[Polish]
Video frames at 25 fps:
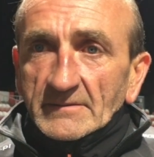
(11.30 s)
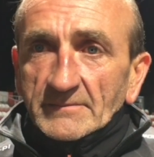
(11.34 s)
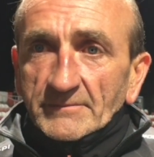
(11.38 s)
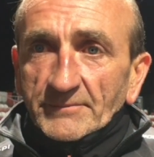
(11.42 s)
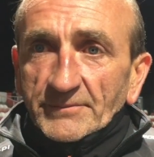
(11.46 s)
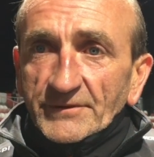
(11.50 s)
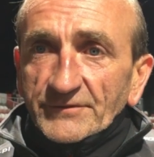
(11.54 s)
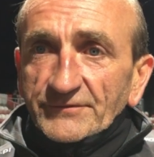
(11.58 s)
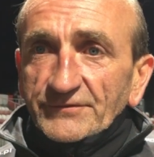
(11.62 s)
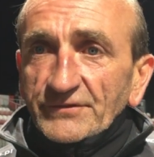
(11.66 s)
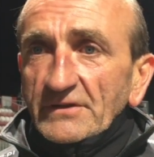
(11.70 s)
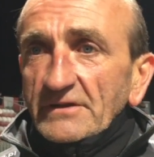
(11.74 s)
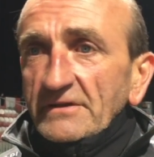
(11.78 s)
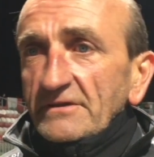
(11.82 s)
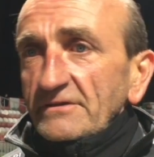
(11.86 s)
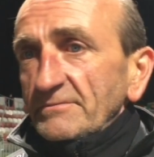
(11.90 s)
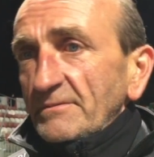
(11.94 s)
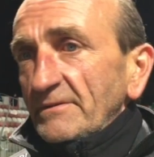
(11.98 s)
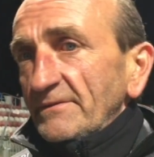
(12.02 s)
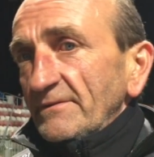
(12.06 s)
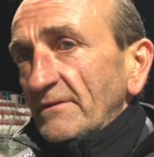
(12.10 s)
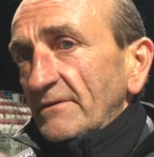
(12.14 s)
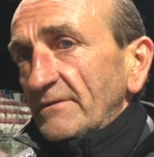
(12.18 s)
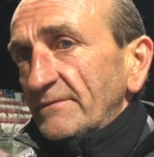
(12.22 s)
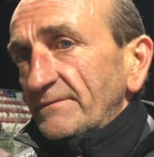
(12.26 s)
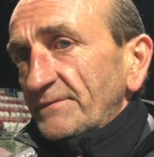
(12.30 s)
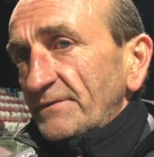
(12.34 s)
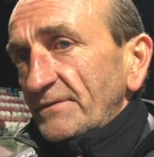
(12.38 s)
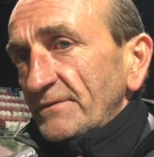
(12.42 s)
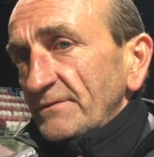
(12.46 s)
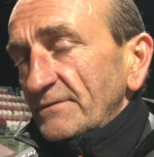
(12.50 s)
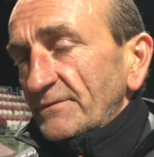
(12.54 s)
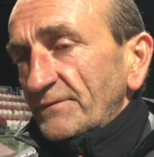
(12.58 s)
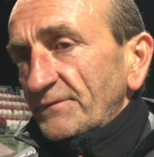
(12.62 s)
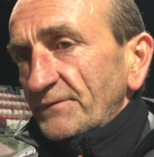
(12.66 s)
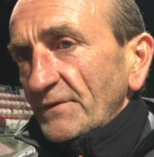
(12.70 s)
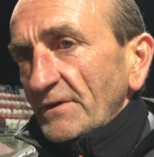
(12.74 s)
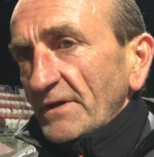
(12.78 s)
Prosiliśmy o,
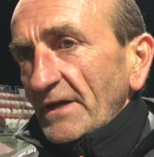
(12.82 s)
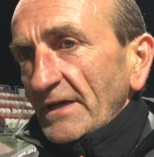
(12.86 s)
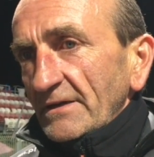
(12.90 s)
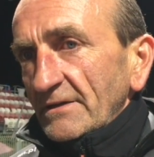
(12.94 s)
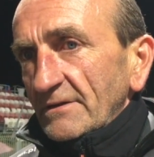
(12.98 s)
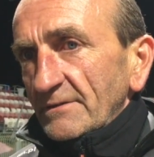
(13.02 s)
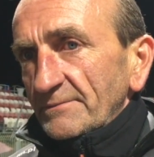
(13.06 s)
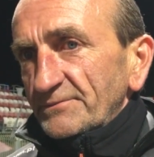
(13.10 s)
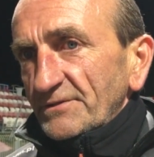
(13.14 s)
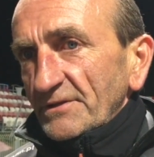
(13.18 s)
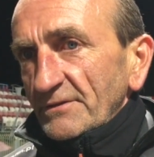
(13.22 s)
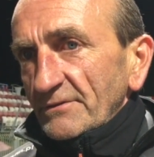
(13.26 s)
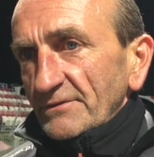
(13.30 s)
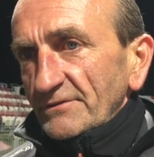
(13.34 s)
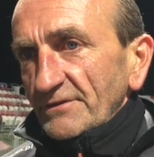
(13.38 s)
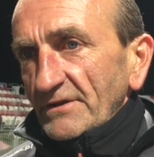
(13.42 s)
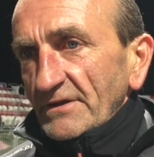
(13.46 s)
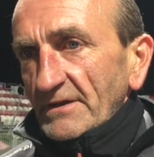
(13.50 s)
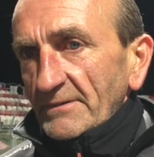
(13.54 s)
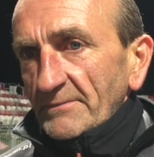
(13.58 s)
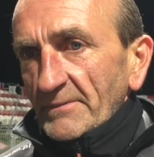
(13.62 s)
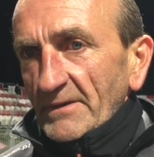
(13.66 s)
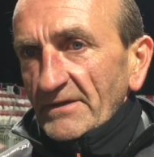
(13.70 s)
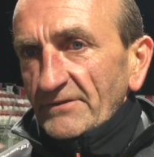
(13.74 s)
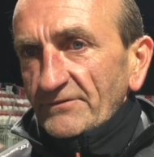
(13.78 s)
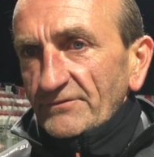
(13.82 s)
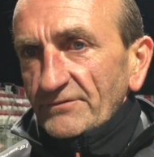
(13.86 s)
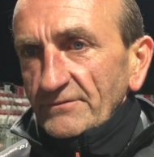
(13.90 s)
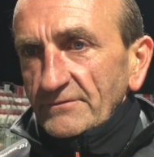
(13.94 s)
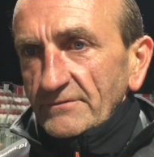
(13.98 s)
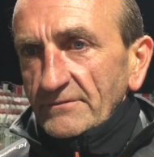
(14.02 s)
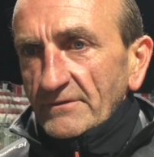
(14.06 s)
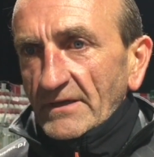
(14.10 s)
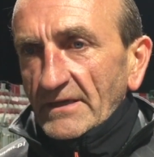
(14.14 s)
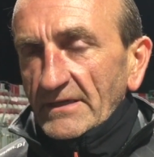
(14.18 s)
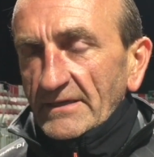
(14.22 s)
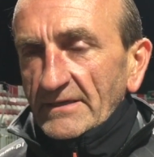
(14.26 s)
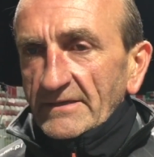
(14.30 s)
już wczoraj o przełożenie
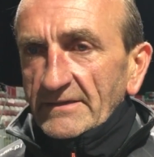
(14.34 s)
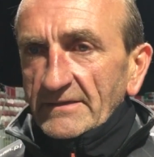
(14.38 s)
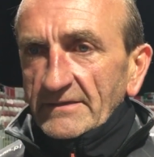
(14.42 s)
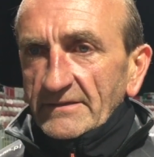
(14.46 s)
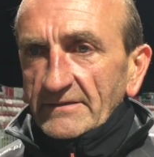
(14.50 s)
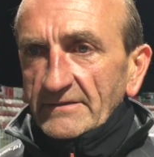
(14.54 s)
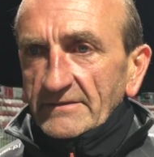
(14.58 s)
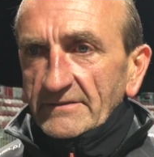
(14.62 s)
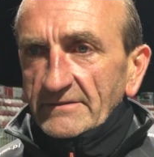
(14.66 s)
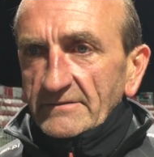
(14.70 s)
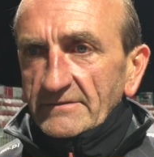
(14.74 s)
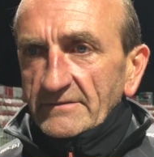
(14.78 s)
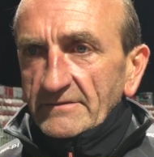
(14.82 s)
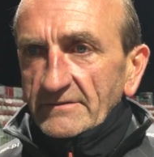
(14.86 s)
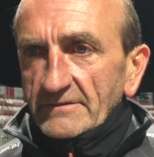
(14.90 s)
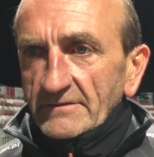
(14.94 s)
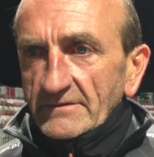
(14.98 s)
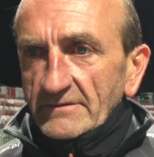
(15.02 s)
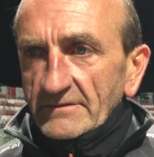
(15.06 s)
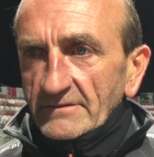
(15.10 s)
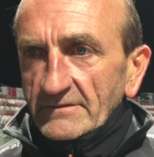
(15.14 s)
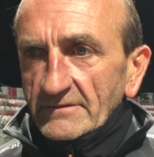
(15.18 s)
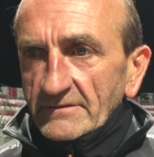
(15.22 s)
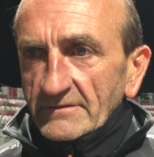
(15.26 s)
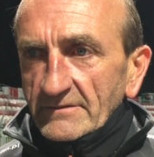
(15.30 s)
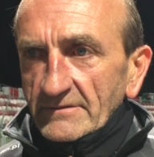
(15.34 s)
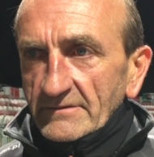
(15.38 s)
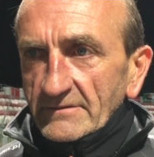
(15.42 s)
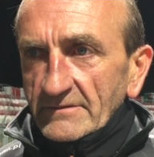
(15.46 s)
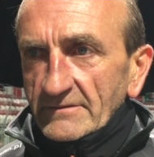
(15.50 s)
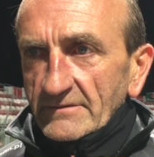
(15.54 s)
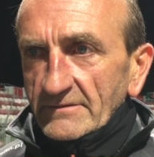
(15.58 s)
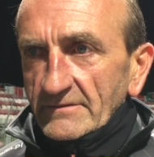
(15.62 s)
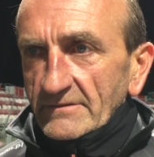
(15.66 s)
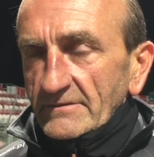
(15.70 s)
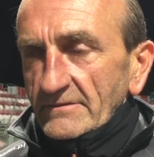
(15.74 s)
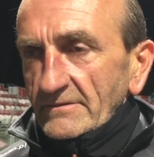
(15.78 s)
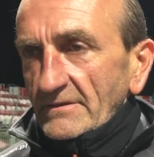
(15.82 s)
meczu, ale y,
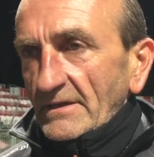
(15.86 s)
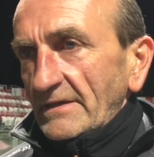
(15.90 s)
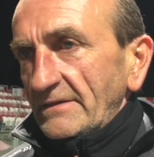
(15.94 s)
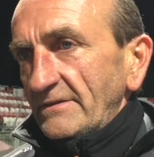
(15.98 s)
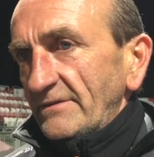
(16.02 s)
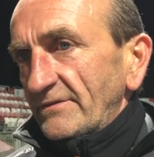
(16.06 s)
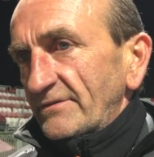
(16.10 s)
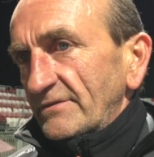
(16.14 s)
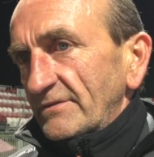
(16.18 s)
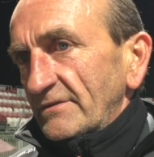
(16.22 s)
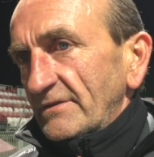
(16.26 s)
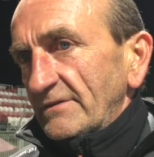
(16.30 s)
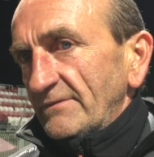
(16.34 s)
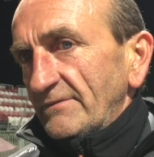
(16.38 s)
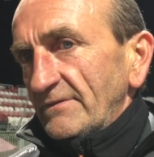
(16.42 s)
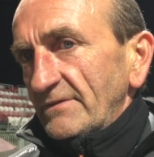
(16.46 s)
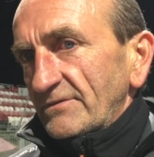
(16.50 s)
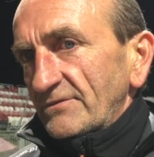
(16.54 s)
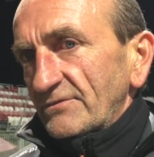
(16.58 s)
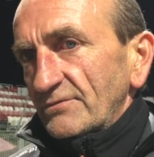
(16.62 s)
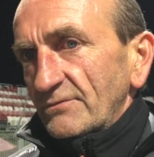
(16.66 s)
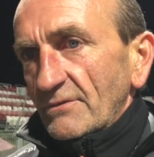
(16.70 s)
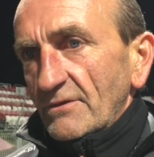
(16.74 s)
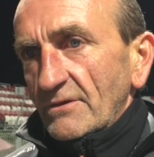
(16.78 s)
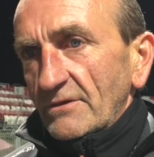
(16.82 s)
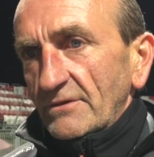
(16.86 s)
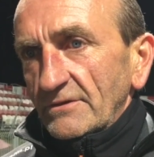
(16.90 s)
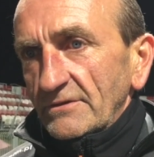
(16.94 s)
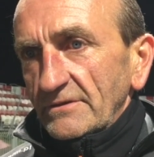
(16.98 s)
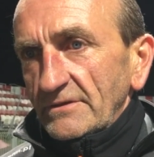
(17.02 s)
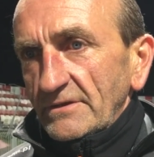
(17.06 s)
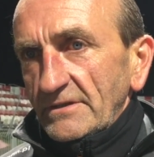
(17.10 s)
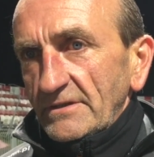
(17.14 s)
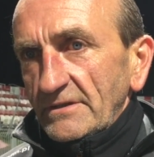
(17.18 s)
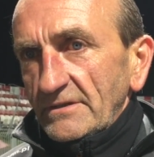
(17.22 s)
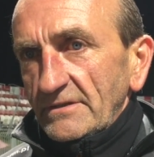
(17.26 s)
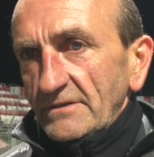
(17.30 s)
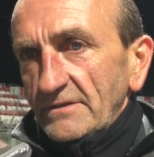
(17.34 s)
na nic to nie wyszło
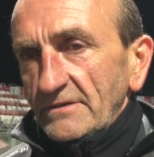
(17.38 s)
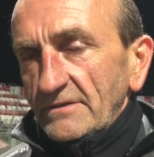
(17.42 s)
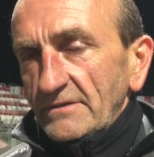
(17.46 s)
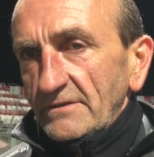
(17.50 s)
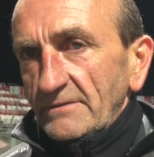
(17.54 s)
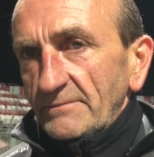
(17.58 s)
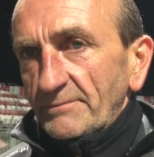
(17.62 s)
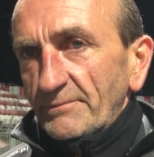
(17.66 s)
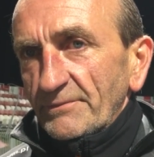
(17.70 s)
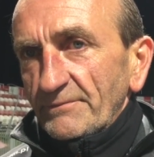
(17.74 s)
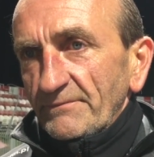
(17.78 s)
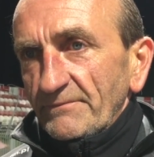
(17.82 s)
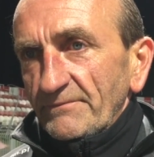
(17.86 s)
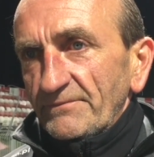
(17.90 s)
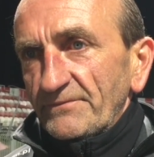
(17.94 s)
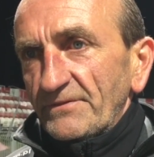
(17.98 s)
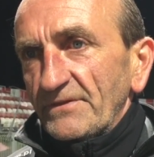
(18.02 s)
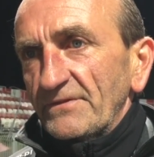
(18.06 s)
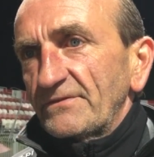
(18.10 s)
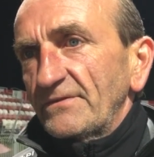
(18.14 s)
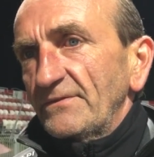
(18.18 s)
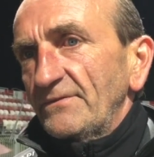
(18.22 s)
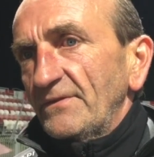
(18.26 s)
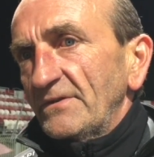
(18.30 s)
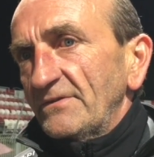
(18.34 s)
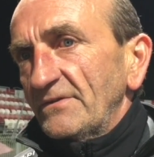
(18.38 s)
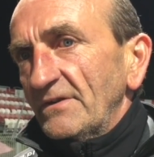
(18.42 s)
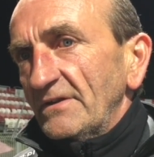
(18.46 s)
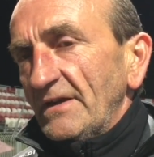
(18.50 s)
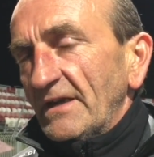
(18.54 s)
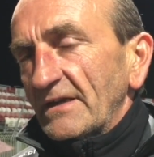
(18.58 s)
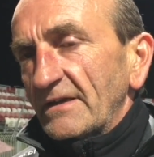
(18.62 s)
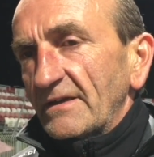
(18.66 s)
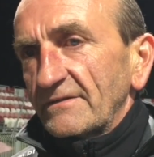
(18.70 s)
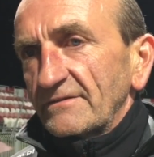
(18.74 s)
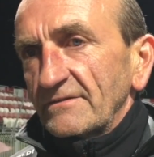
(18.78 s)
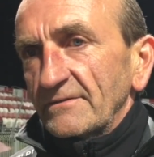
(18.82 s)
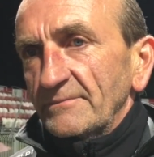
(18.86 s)
i wszyscy wiedzieli
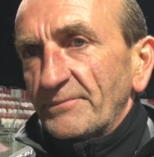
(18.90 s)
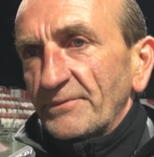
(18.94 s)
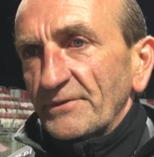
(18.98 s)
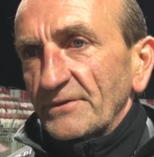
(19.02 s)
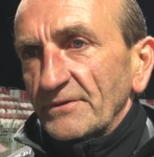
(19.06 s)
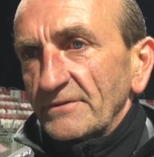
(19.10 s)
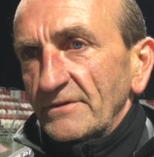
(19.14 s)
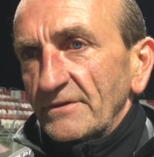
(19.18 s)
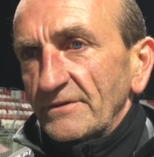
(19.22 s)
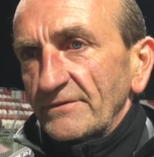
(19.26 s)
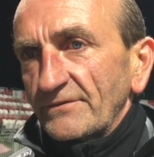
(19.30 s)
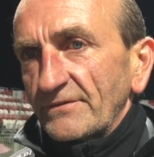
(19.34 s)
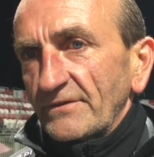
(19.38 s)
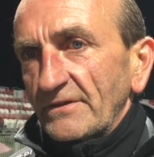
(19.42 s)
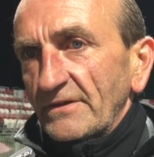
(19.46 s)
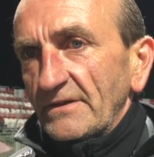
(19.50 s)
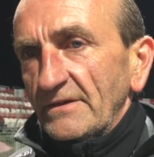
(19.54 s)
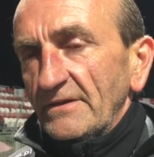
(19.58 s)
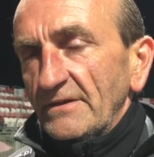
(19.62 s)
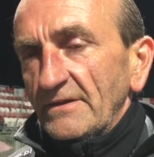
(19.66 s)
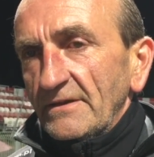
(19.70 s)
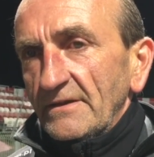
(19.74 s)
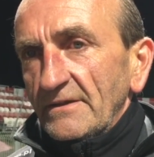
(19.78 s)
jakie są prognozy.